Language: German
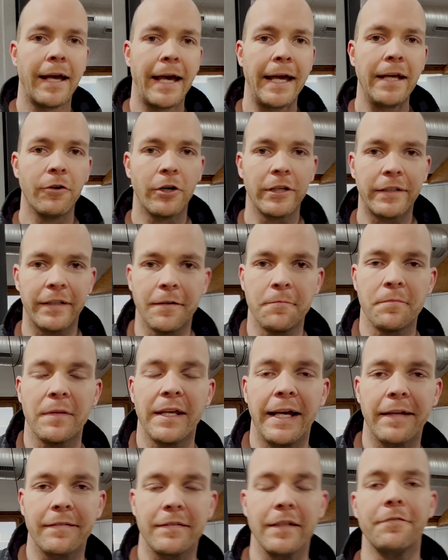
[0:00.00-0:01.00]
Hey Leute,
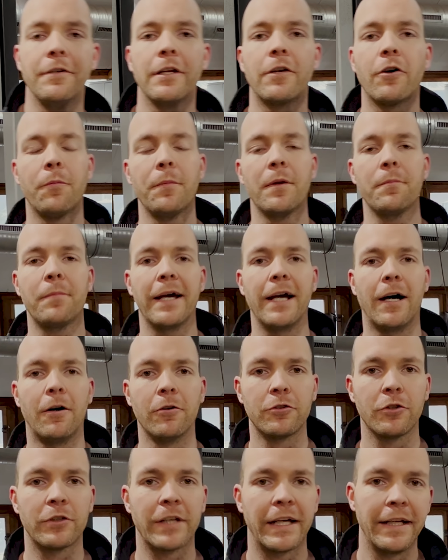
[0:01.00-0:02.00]
herzlich willkommen bei
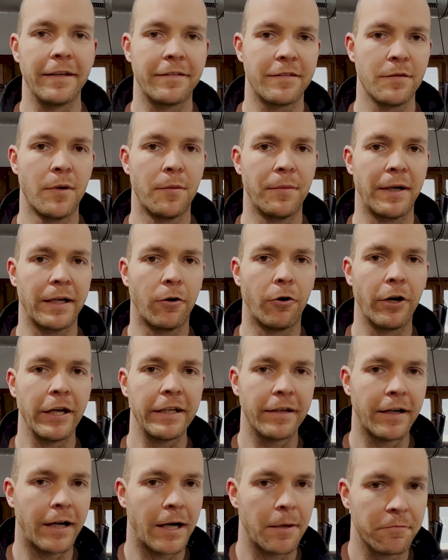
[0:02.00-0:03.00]
Autoteile Zimmermann.
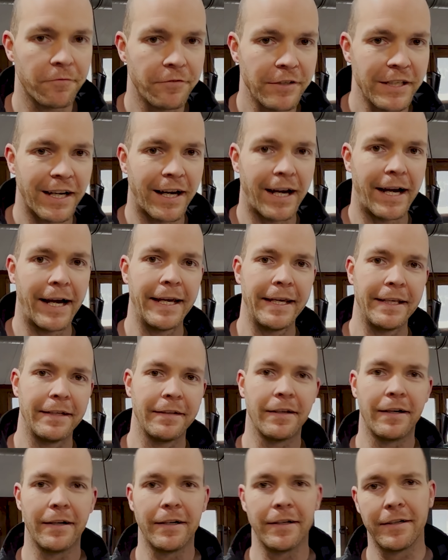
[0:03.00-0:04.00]
Heute haben wir
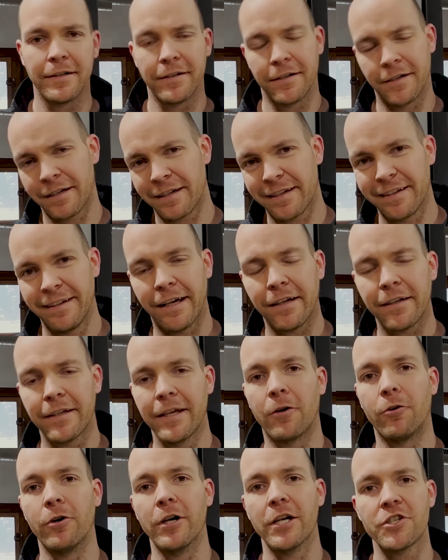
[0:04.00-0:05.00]
ein äh,
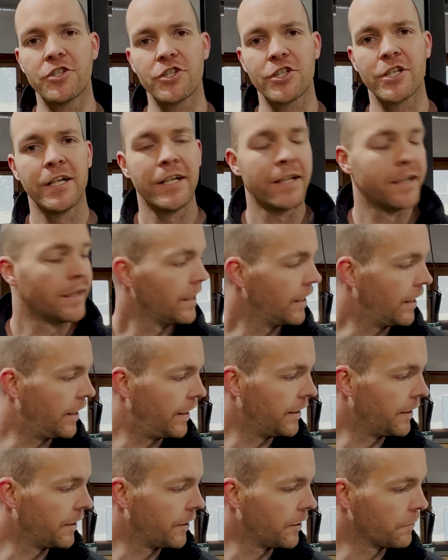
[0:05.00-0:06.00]
Knackgeräusch,
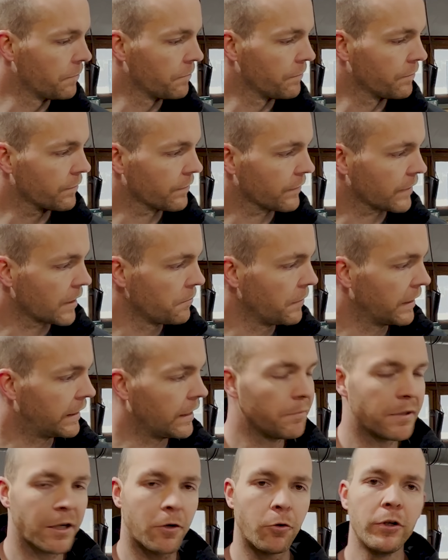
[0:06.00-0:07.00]
ähm, mit
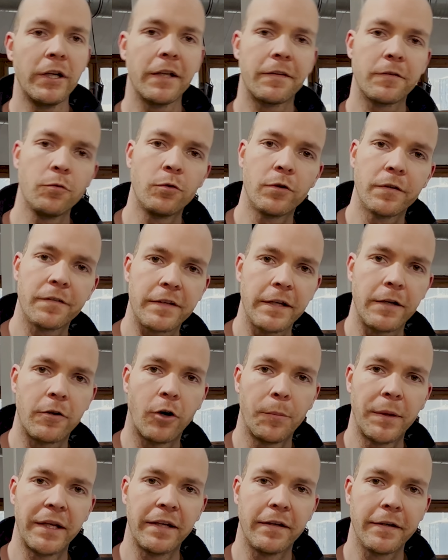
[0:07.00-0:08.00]
dem der Kunde zu uns
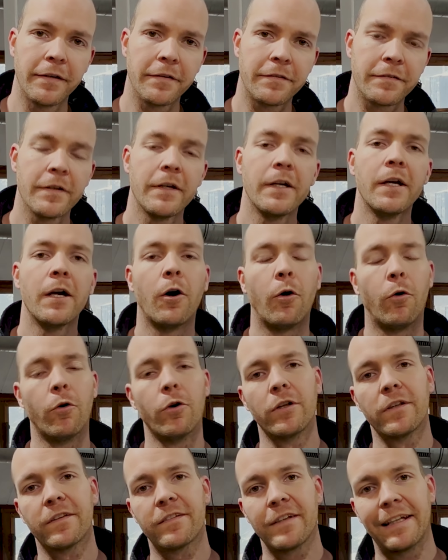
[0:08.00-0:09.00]
gekommen ist.
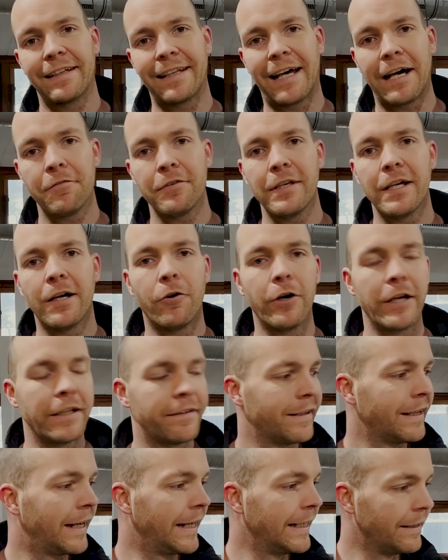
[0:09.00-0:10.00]
Und da wir
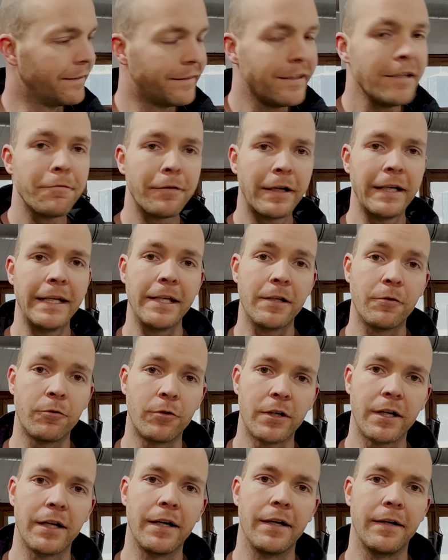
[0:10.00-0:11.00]
heute eine
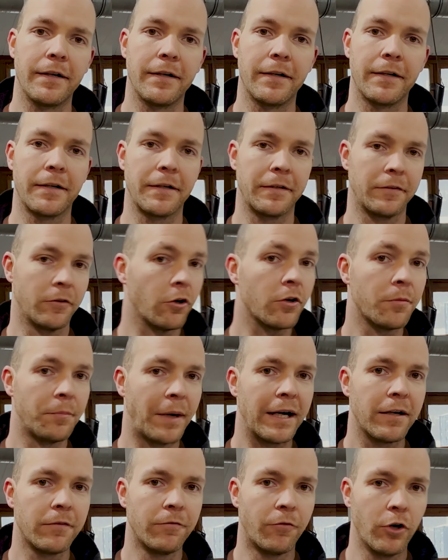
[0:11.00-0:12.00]
Tieferlegung äh, noch
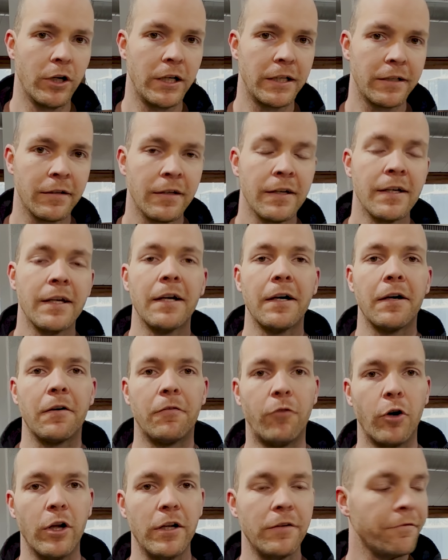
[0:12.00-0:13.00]
machen wollen,
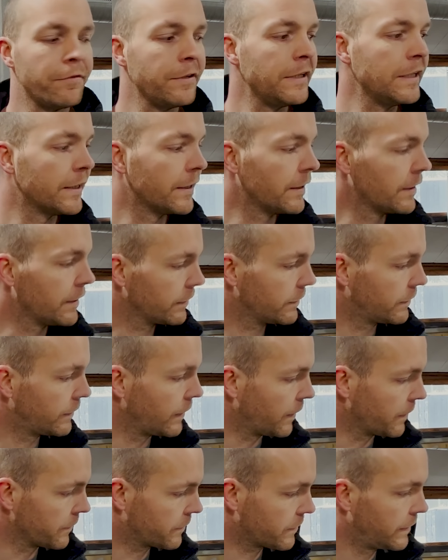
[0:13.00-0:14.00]
wollen wir
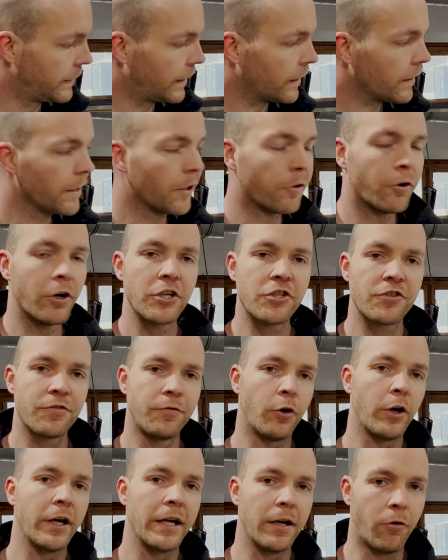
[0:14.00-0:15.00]
das Knackgeräusch
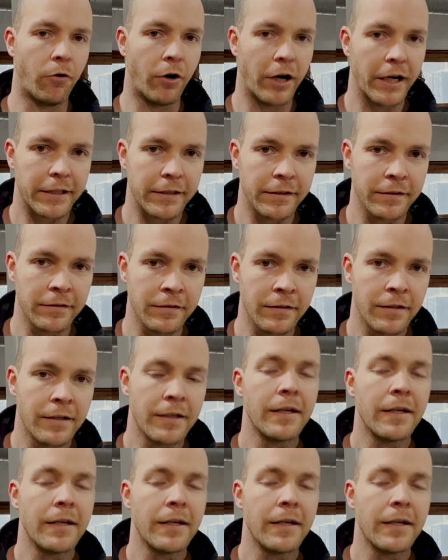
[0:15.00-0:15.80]
vorher orten,